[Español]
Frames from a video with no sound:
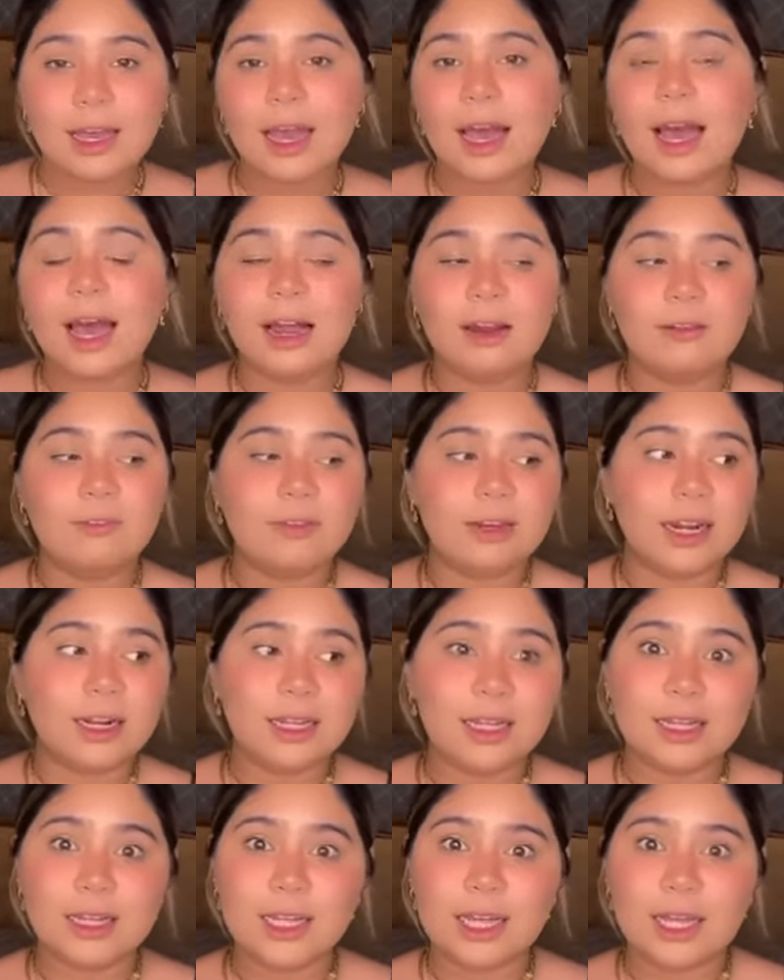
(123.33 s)
al final
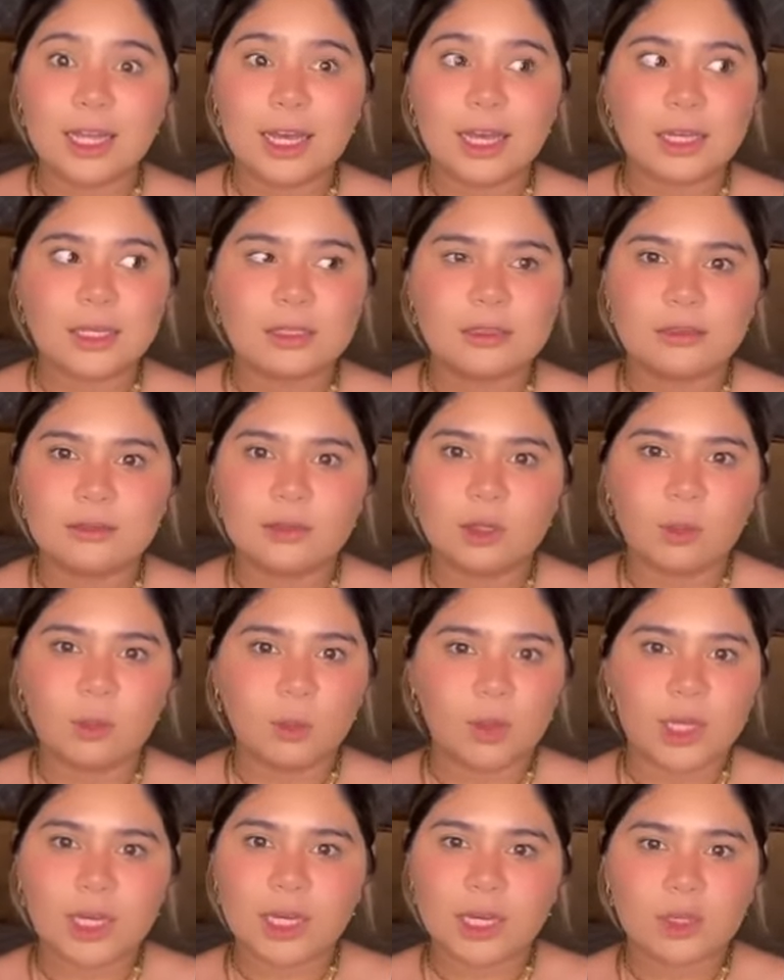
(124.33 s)
del día, como
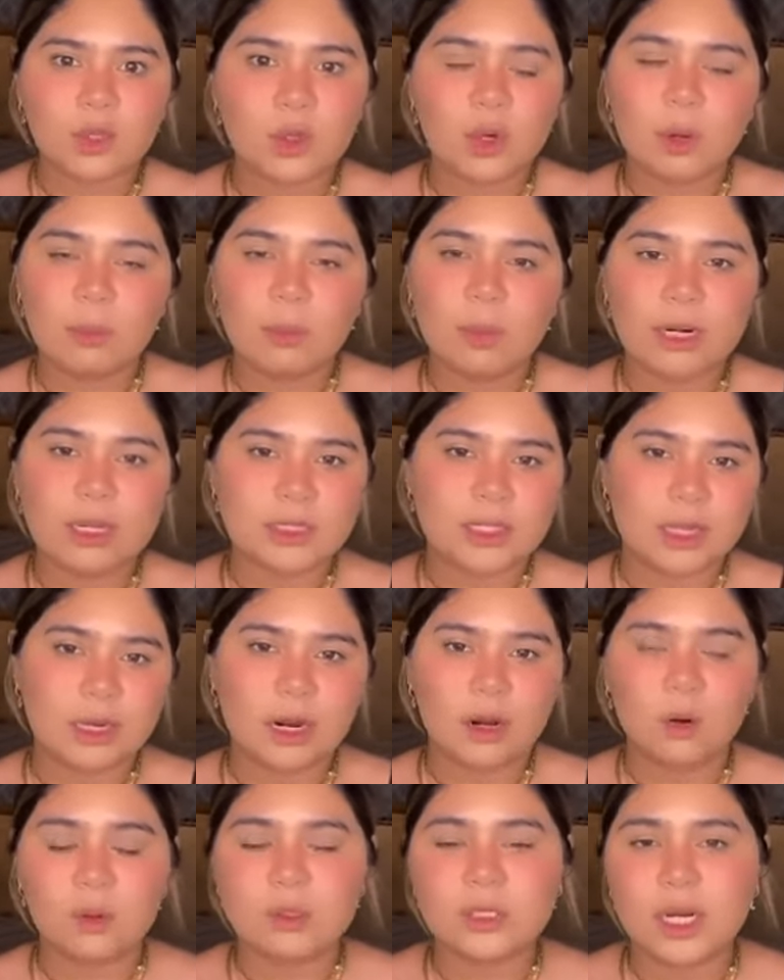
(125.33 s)
dije, yo no aparecí de la
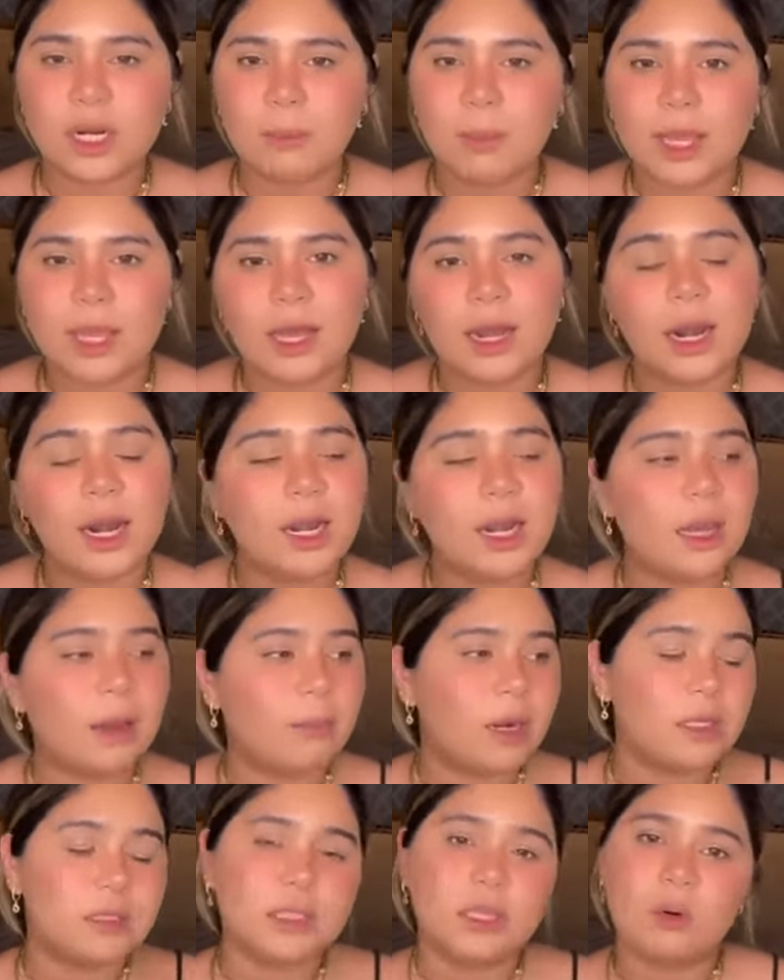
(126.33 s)
noche a la mañana ni
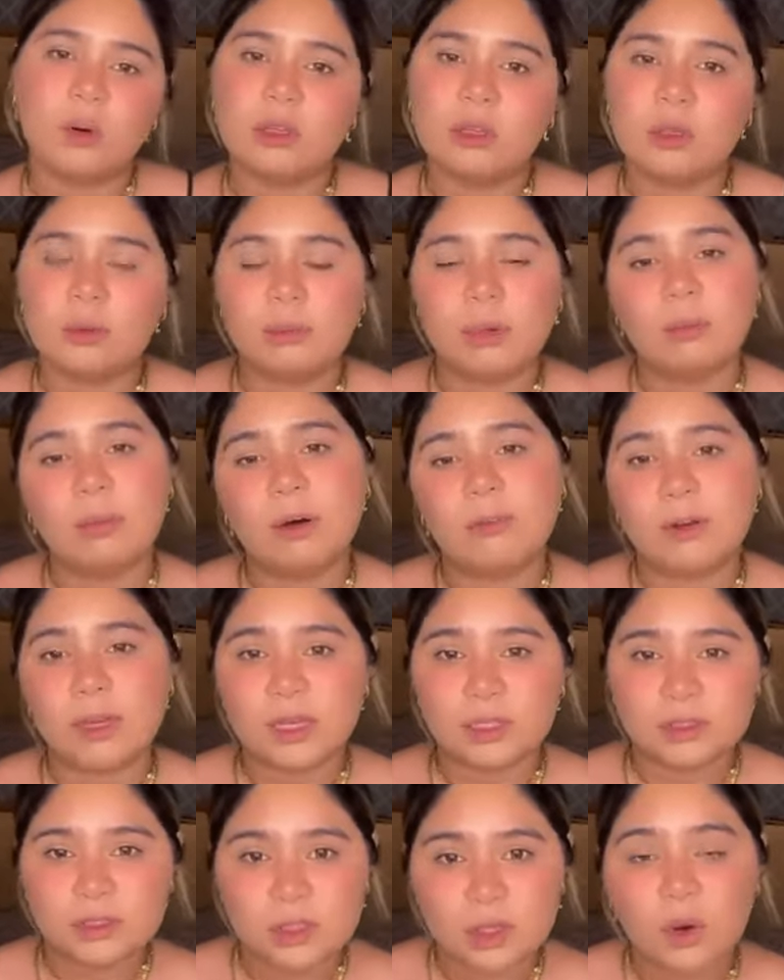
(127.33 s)
aparecí cuando mi papá
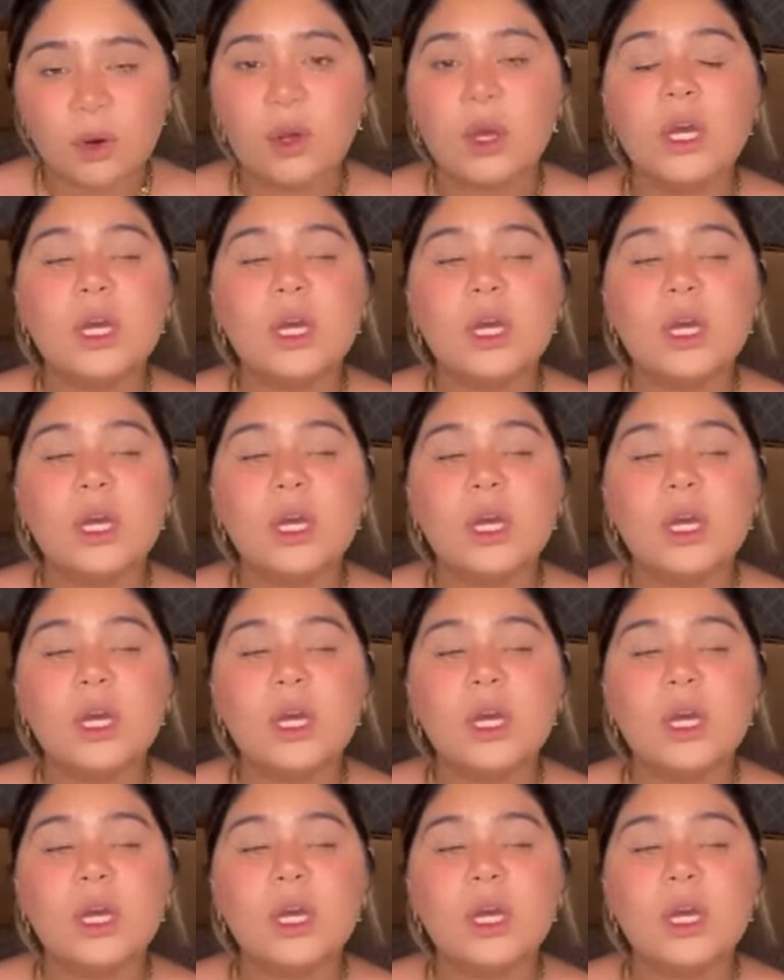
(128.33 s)
falleció.